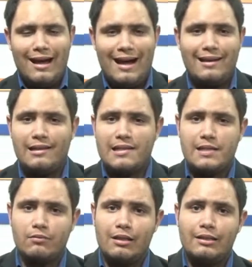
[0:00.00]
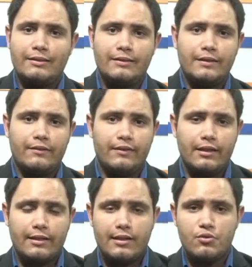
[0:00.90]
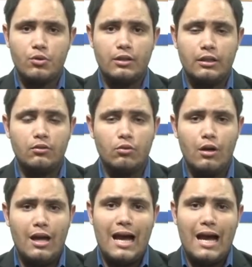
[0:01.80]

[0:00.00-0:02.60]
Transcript: a redação da Líder TV, questionando